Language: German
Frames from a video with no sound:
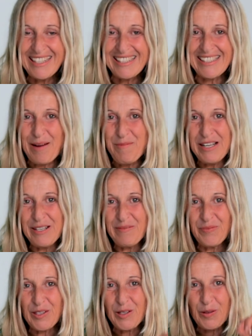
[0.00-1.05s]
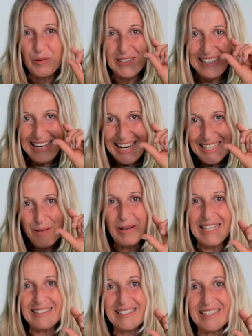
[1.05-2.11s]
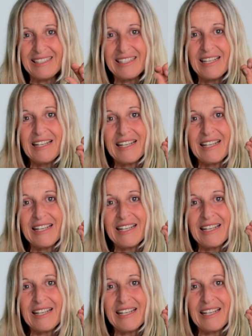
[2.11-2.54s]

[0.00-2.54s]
sammeln und kleine Blättchen,